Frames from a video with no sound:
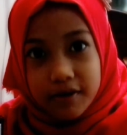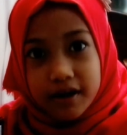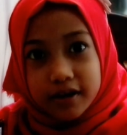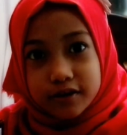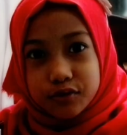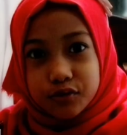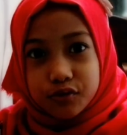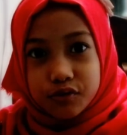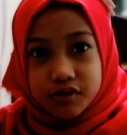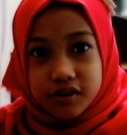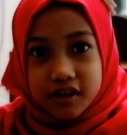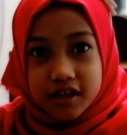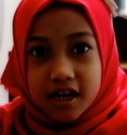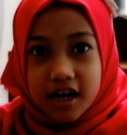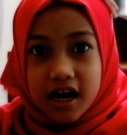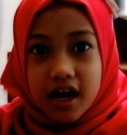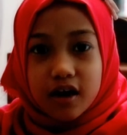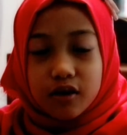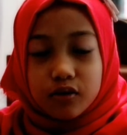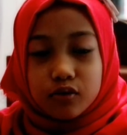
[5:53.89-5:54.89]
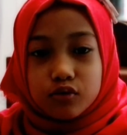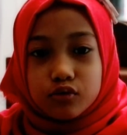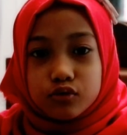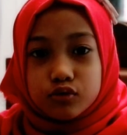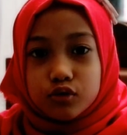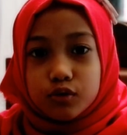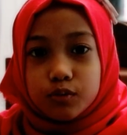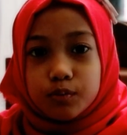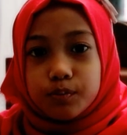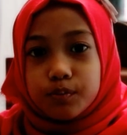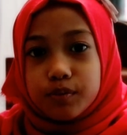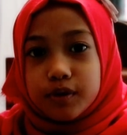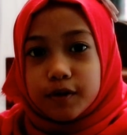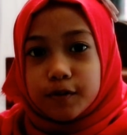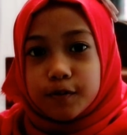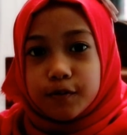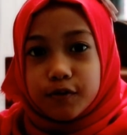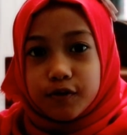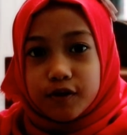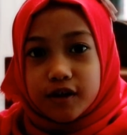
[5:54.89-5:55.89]
waktunya untuk
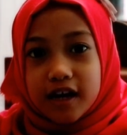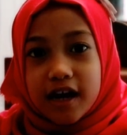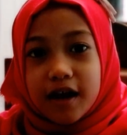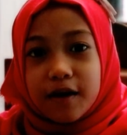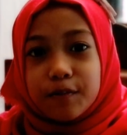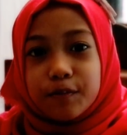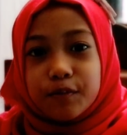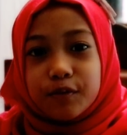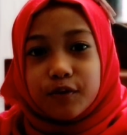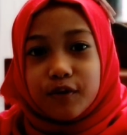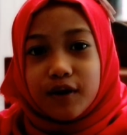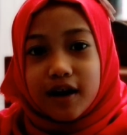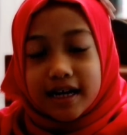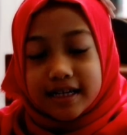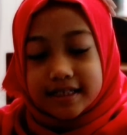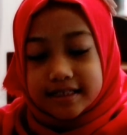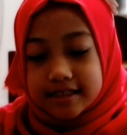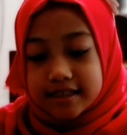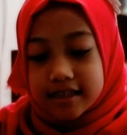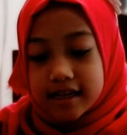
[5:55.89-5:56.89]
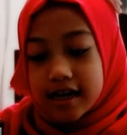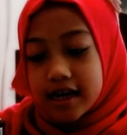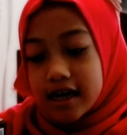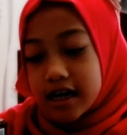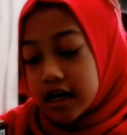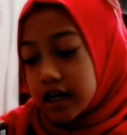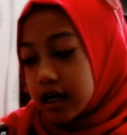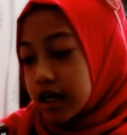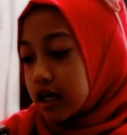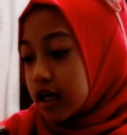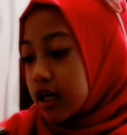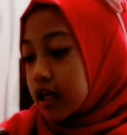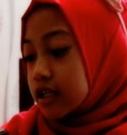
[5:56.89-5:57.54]
berbuka puasa.